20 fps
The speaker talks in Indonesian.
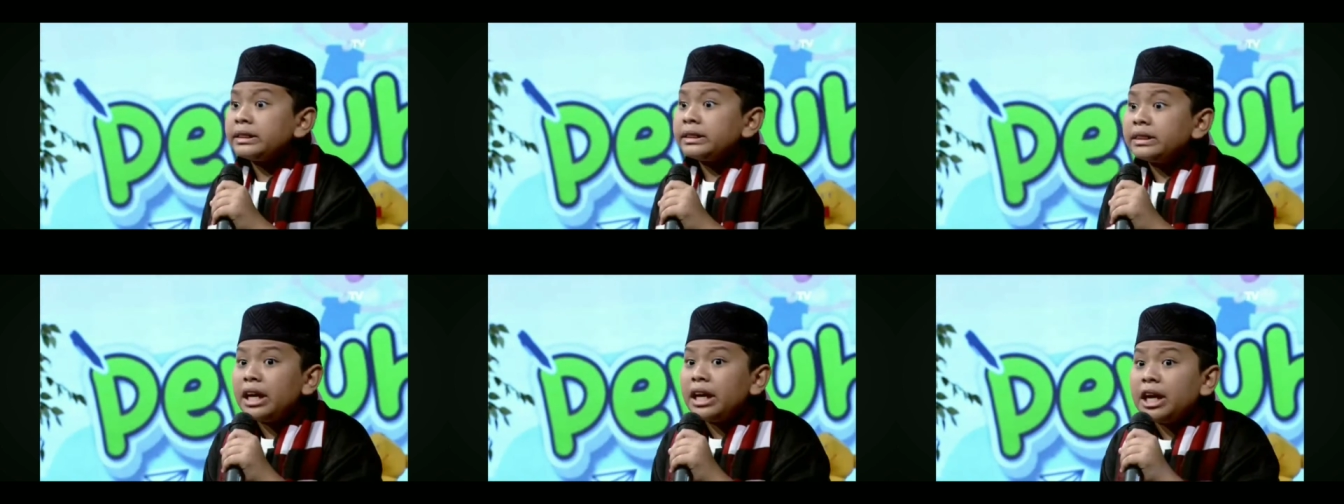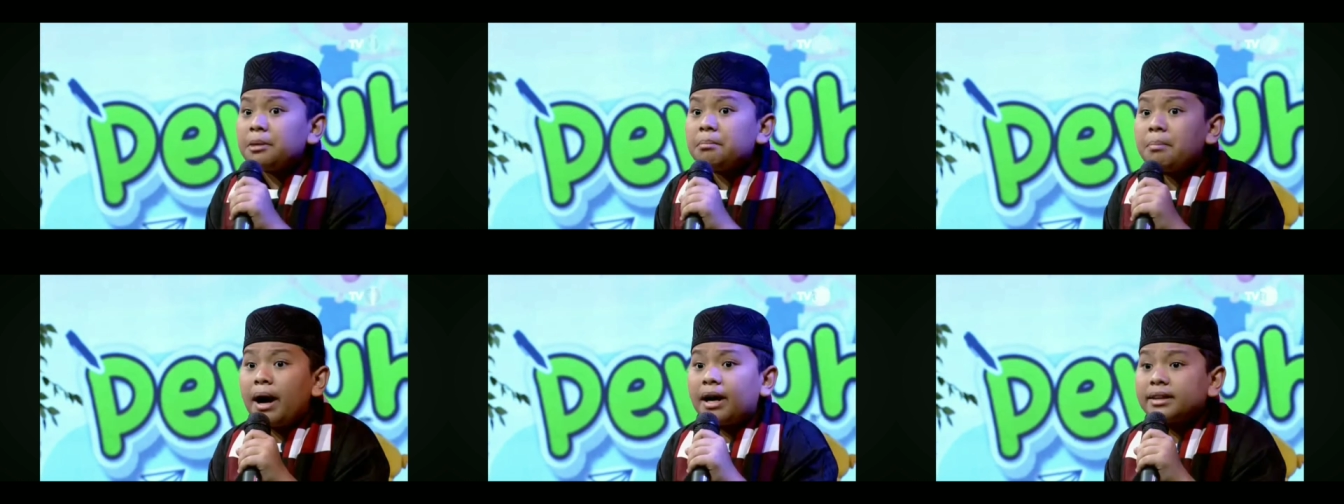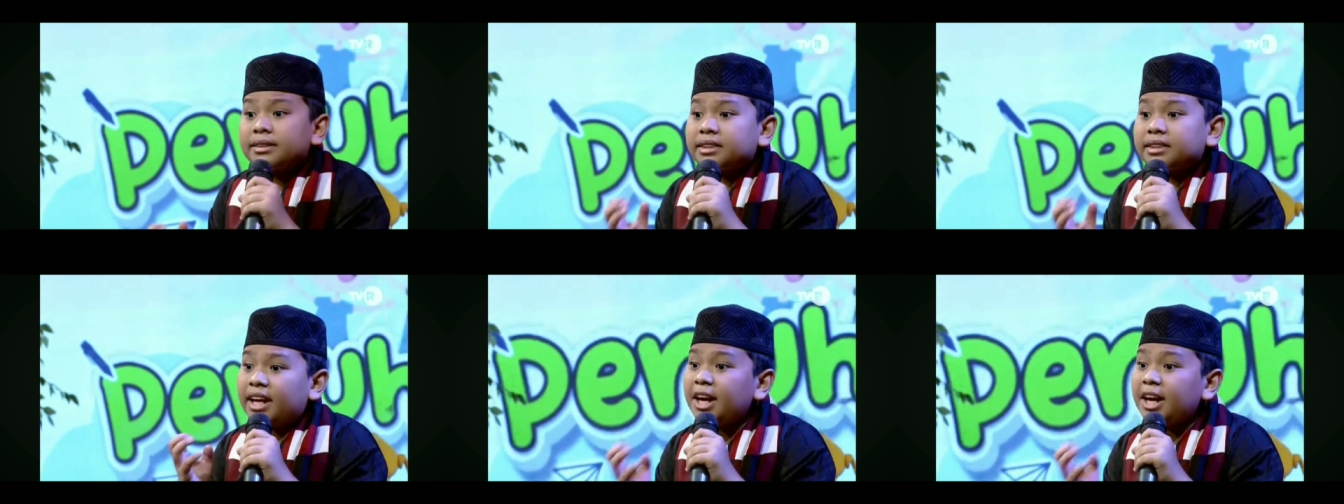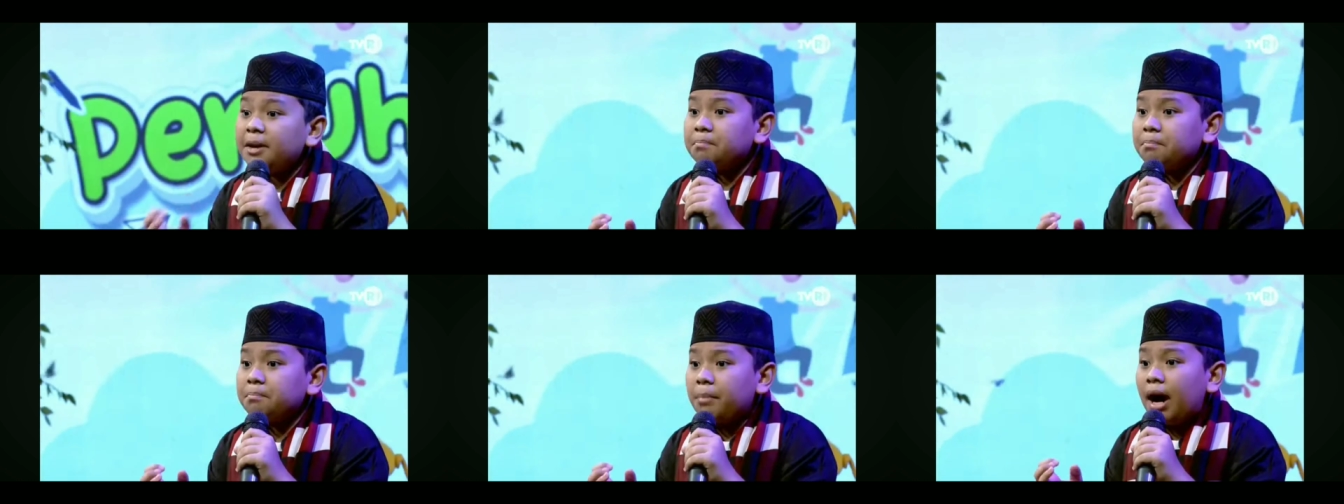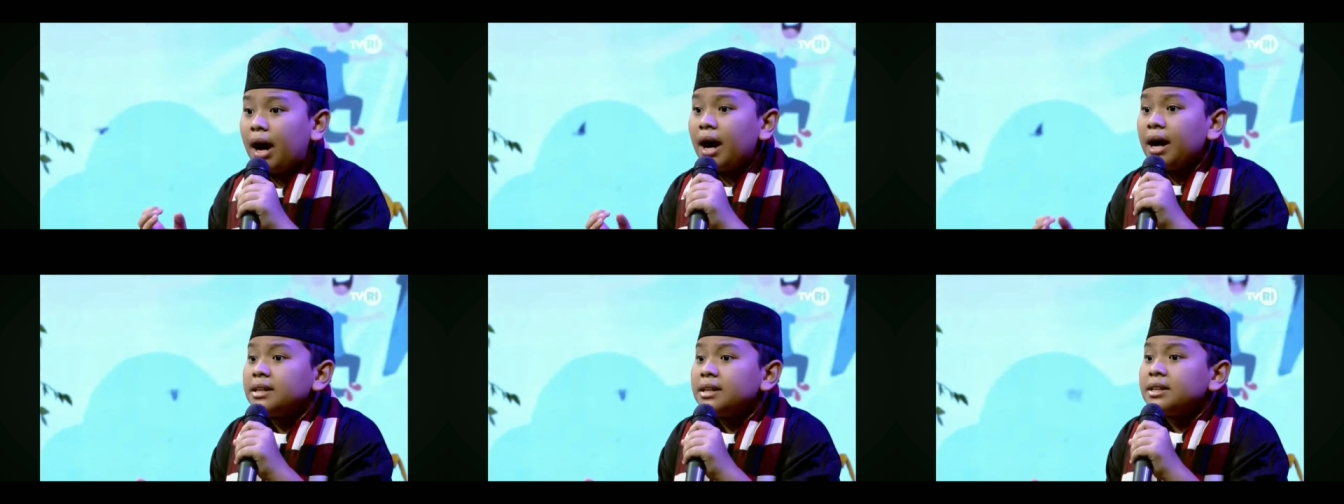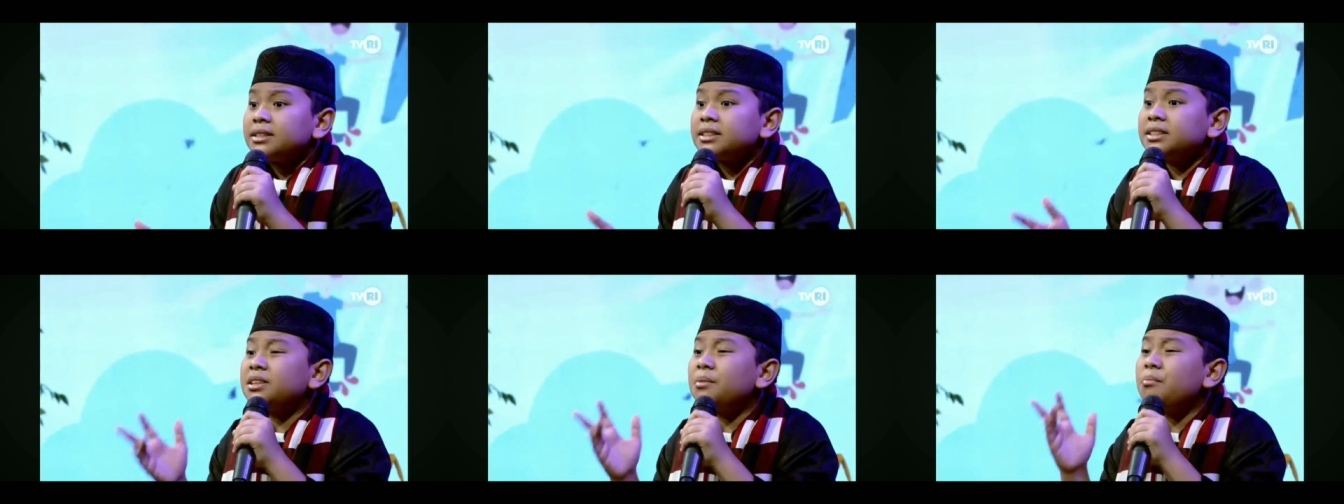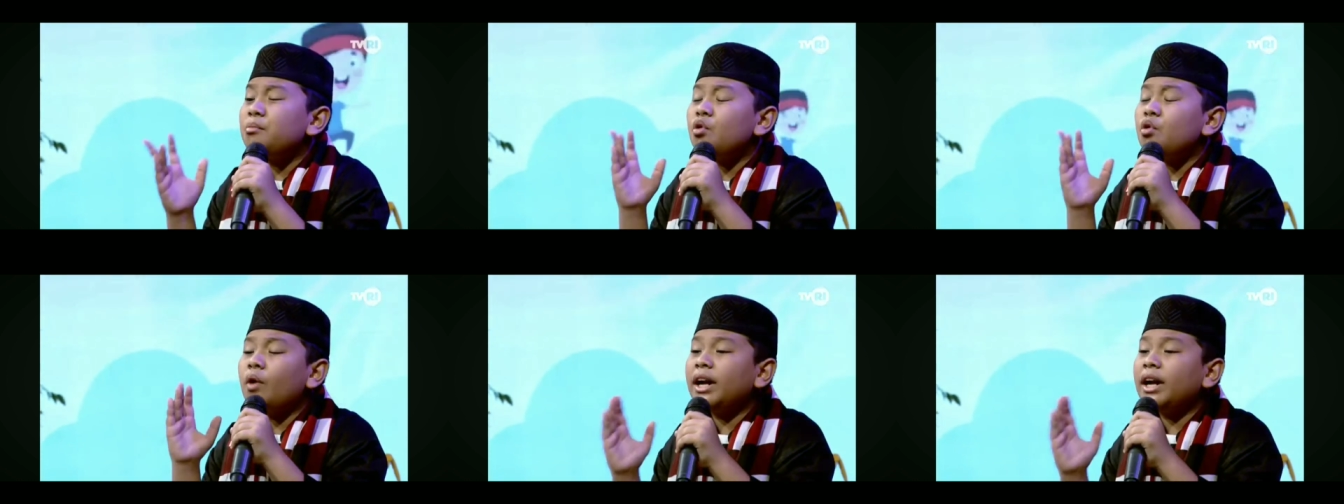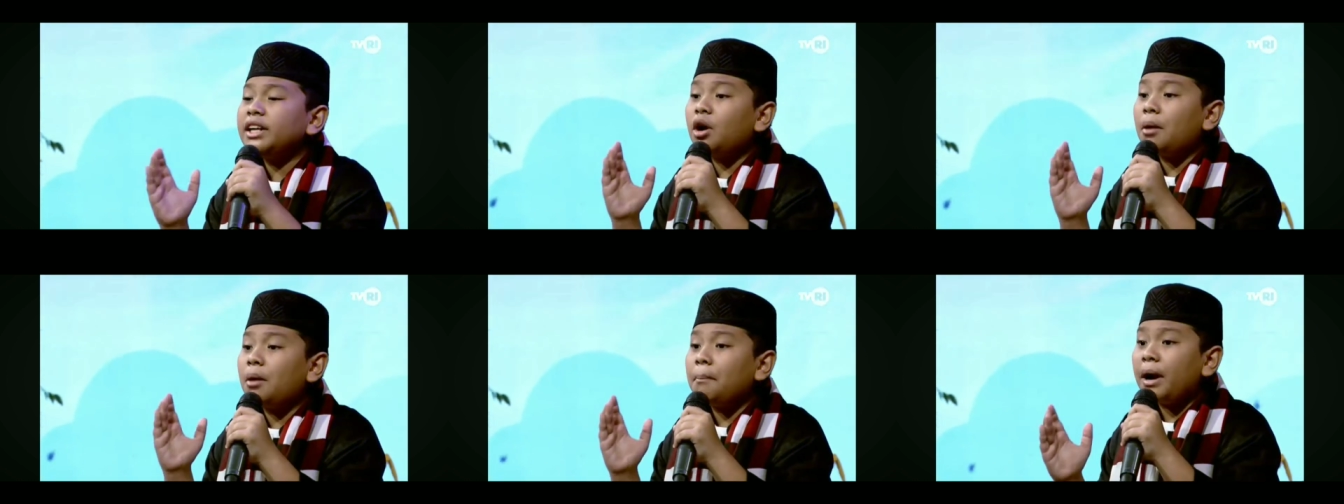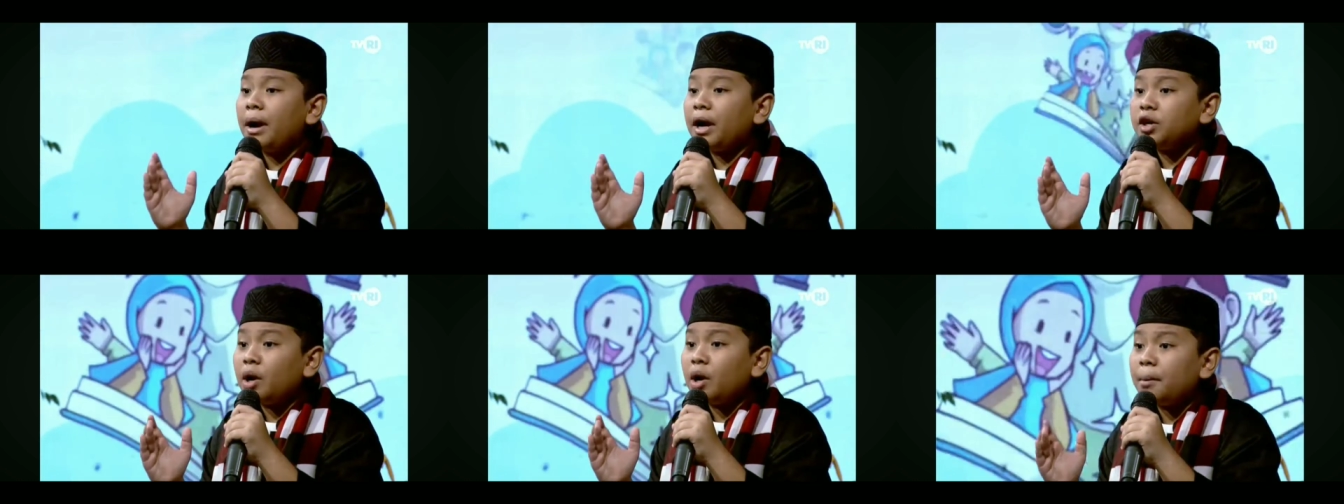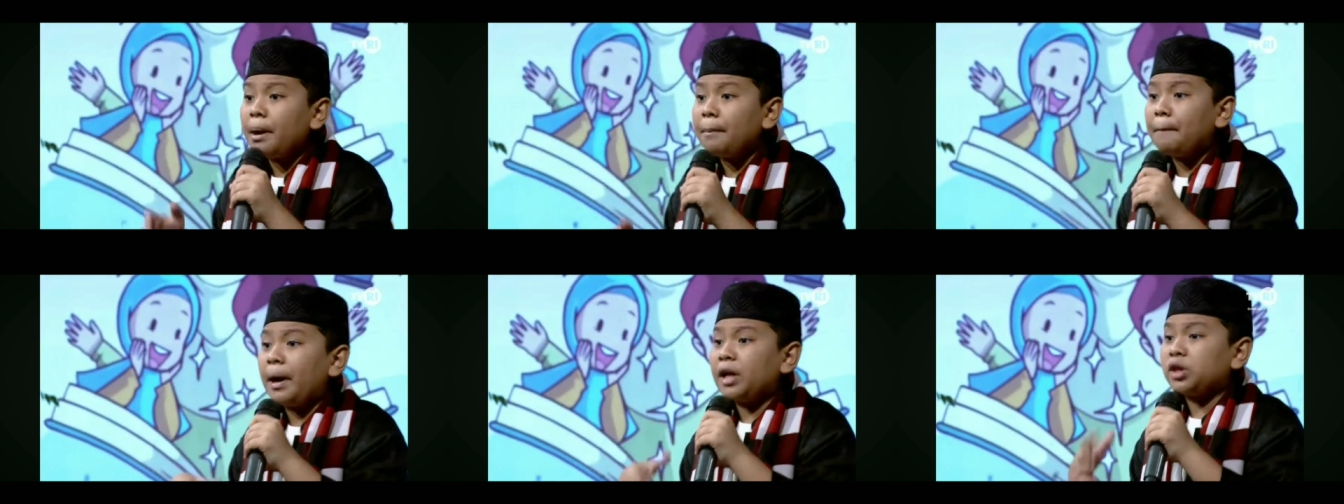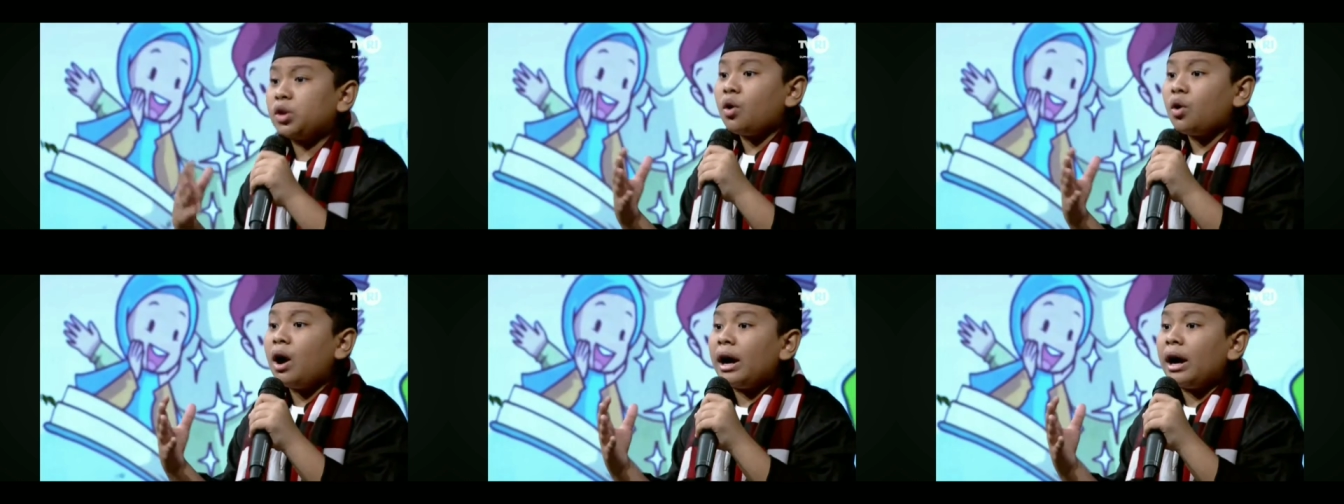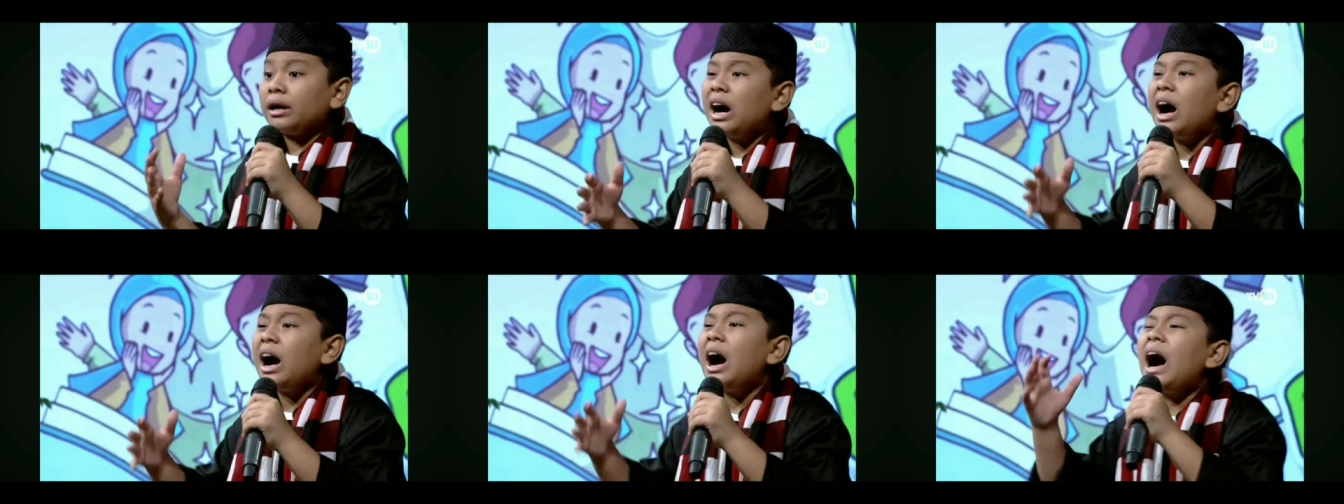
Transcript: Tiba-tiba semua domba-domba Pak Togar